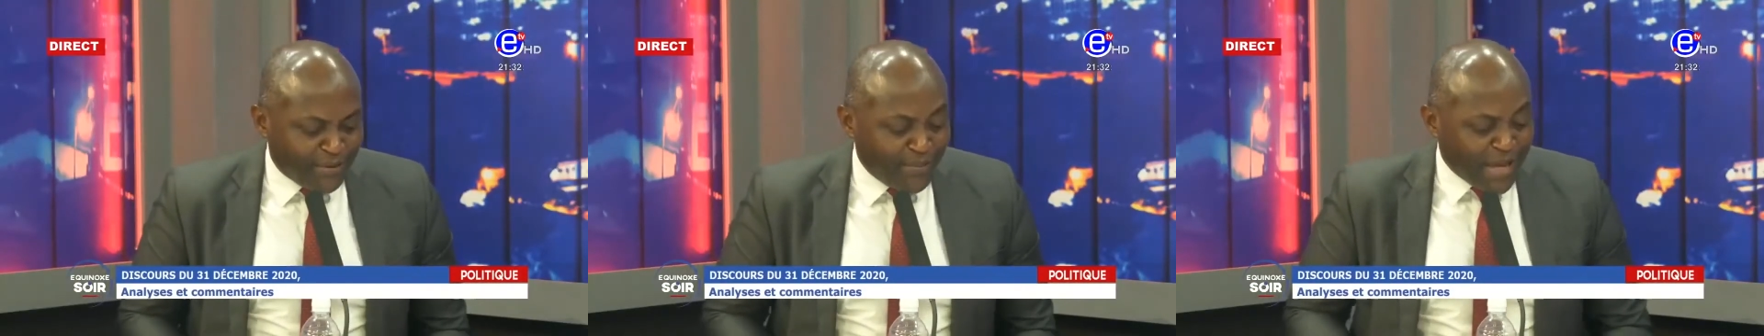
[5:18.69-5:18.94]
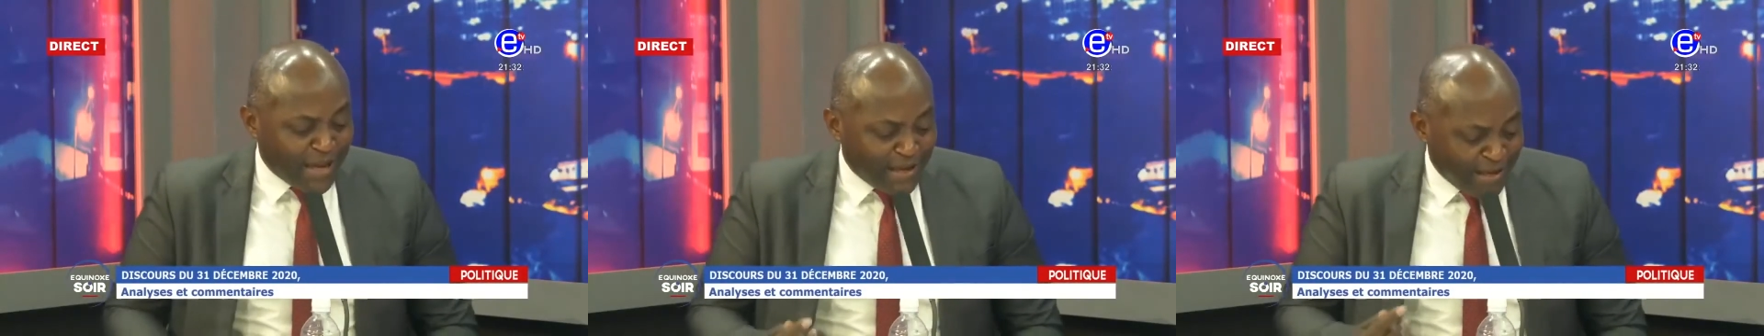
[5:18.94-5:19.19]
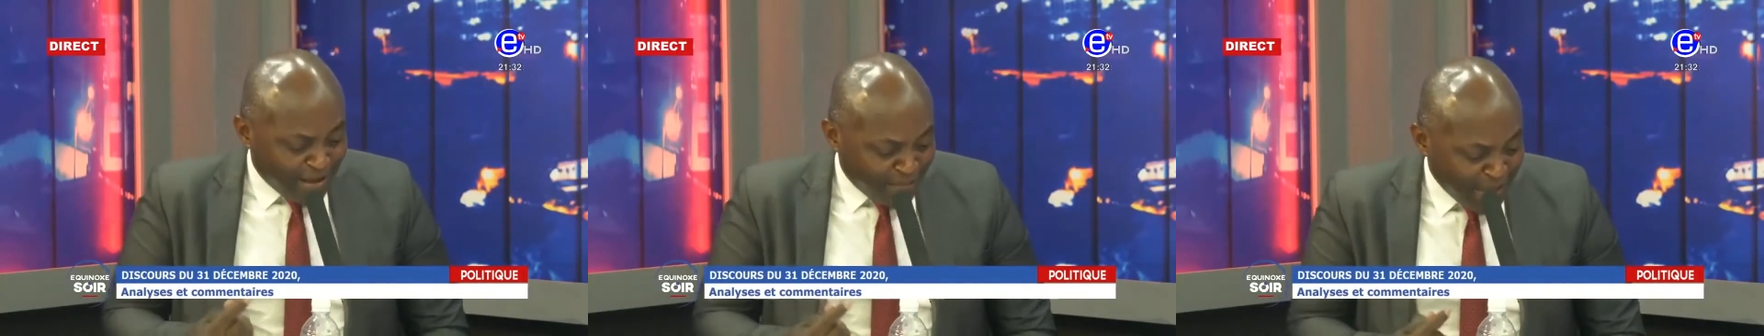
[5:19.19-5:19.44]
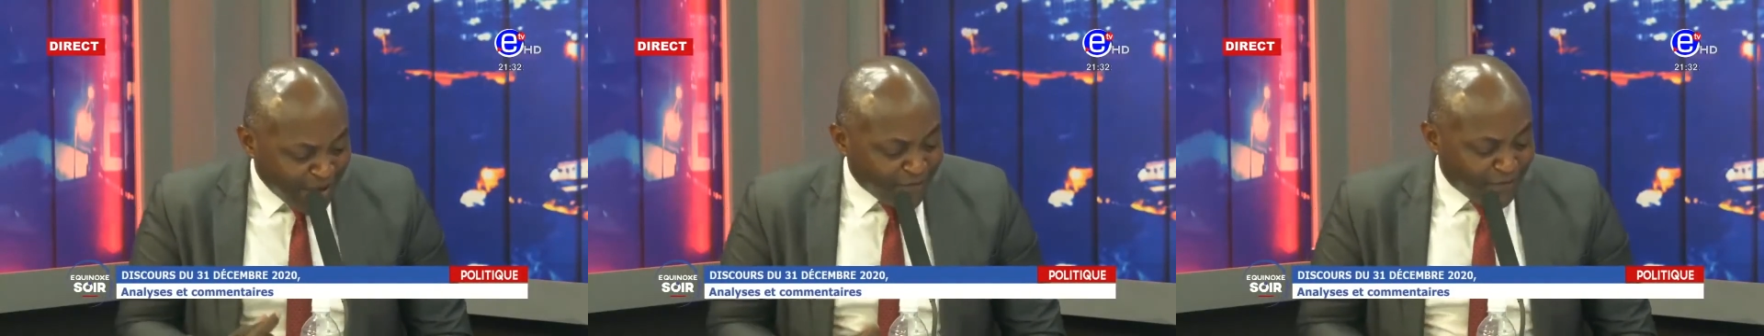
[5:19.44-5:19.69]
Mais,
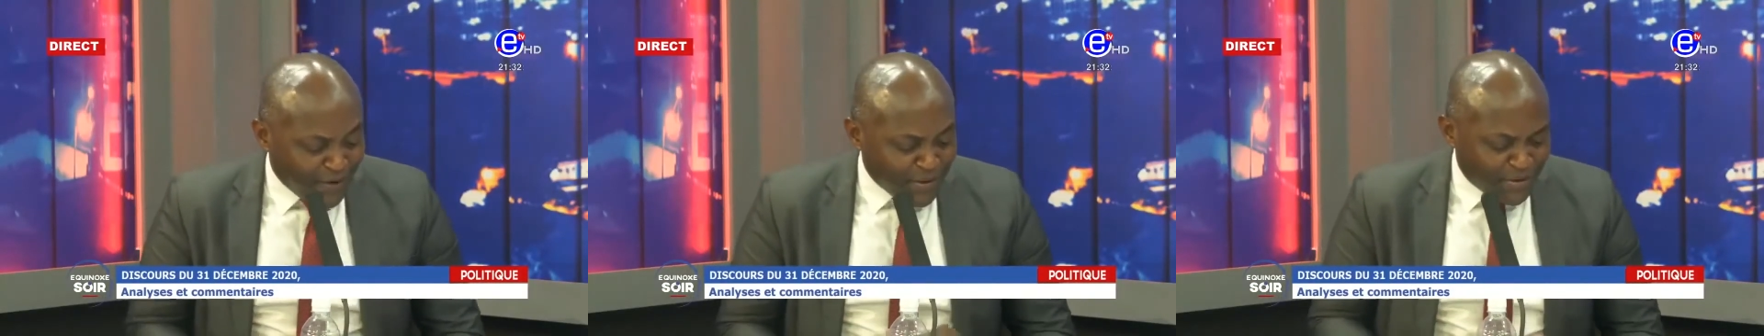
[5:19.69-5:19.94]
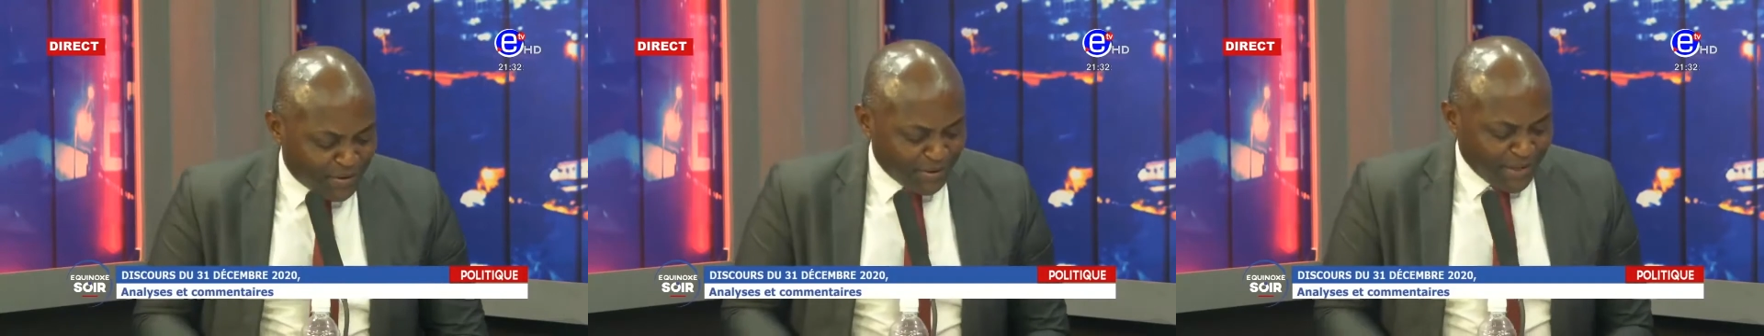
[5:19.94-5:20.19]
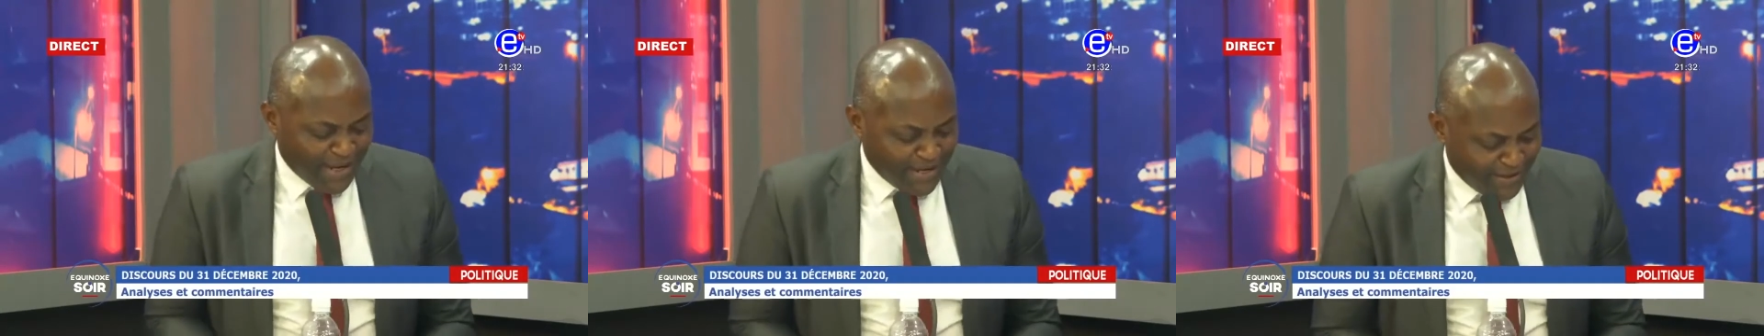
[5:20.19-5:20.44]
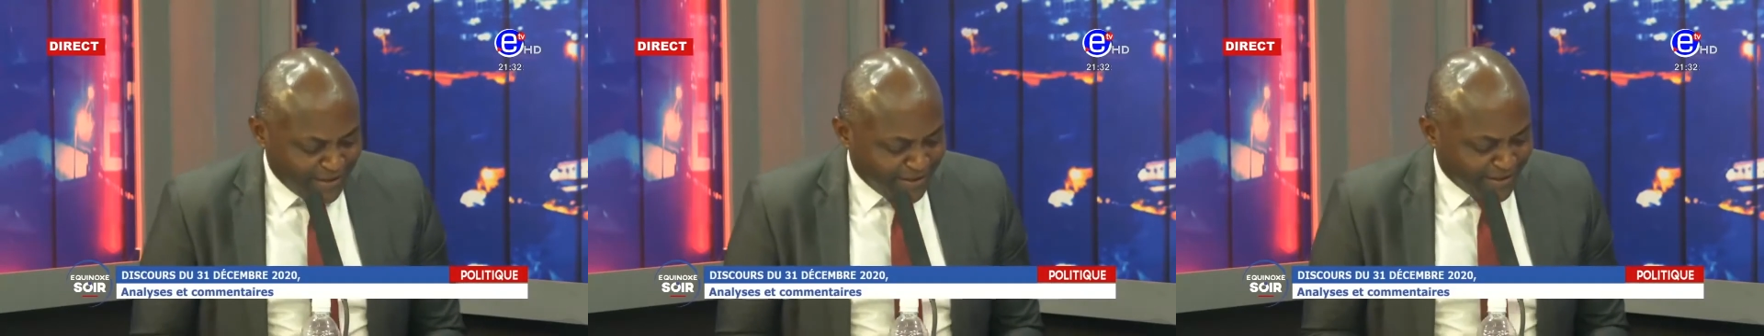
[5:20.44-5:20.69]
mais avant cela,
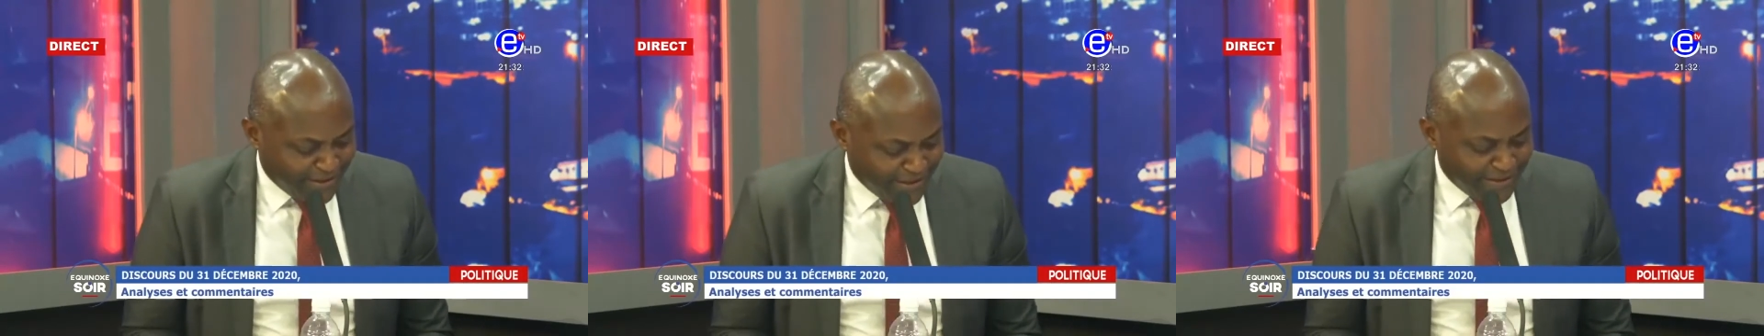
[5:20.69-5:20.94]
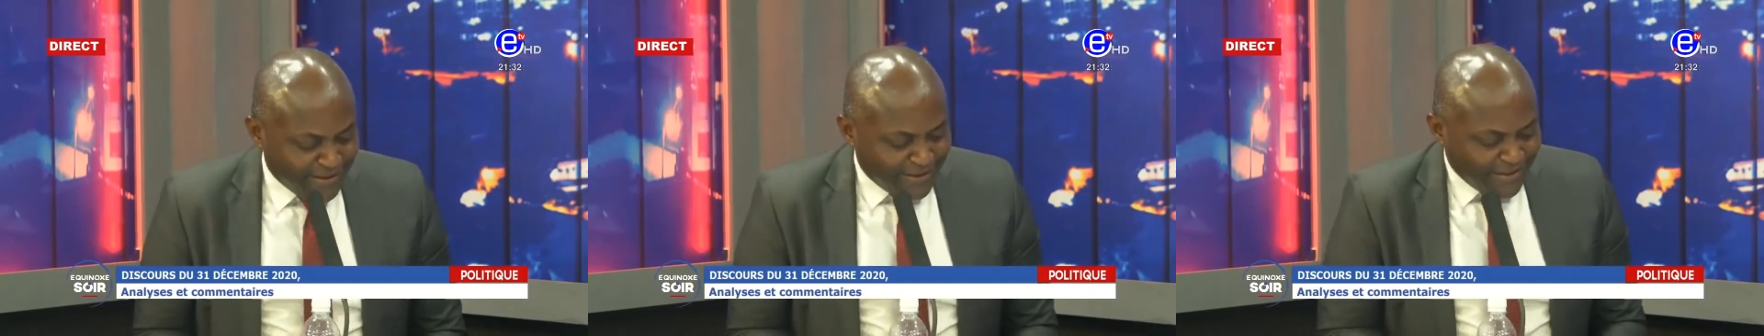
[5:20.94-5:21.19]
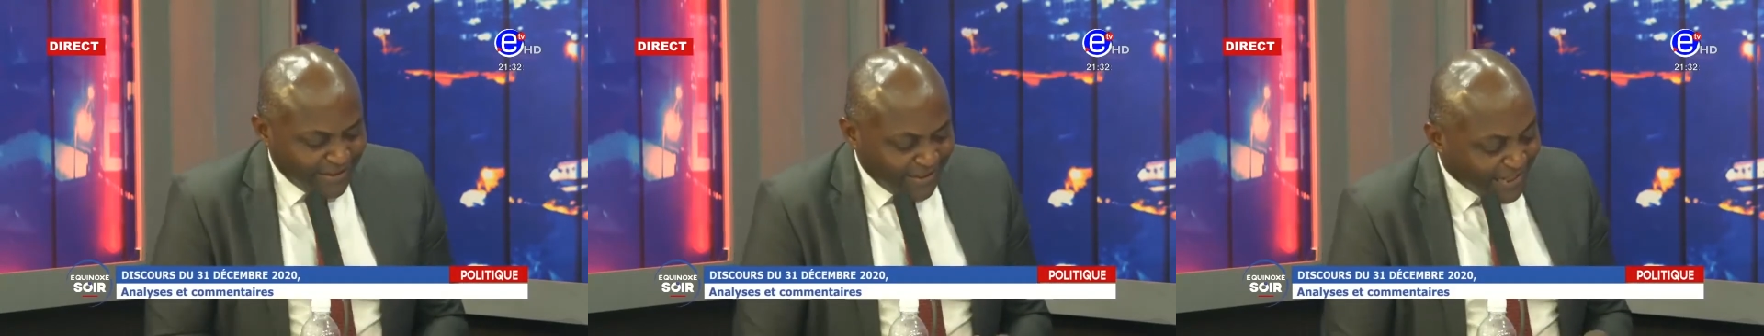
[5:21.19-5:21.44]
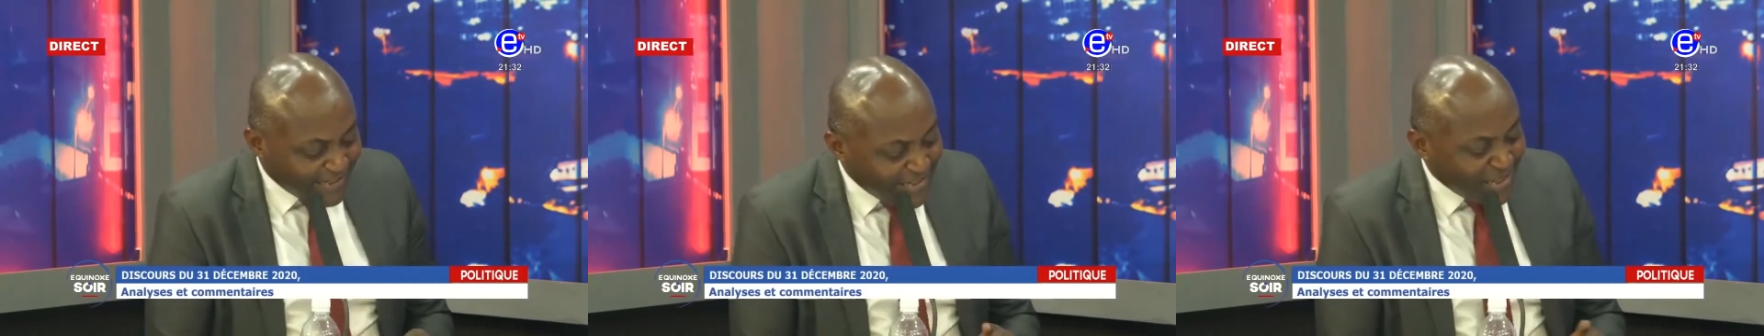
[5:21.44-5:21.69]

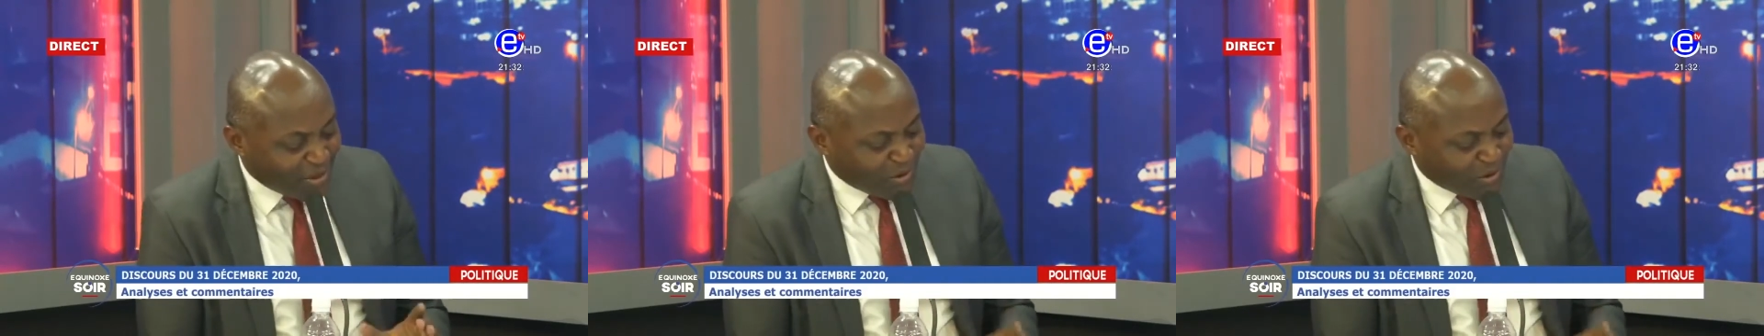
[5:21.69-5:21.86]
il a dit des